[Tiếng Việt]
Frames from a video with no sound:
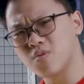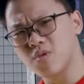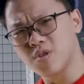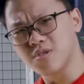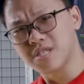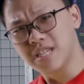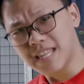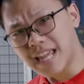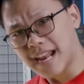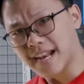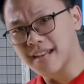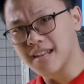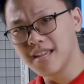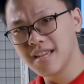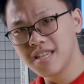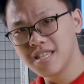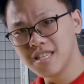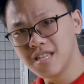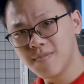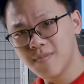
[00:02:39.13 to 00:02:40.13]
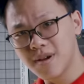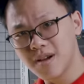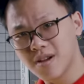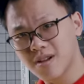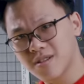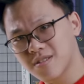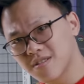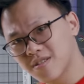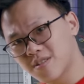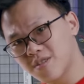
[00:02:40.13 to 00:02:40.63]
ờ, xịn hẳn nhưng
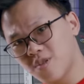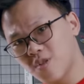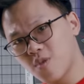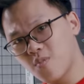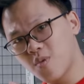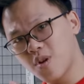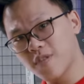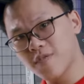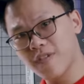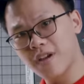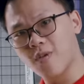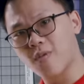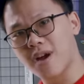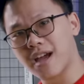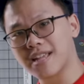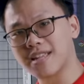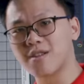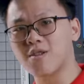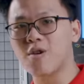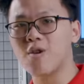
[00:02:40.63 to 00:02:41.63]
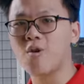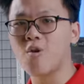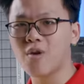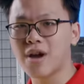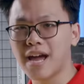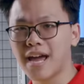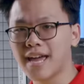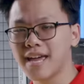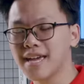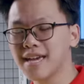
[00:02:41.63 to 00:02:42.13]
mà nó có một cái vẻ ngoài đó ok
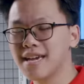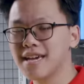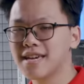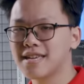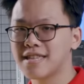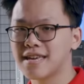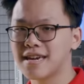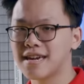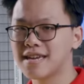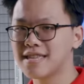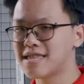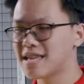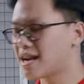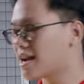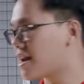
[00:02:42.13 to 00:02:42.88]
thế cho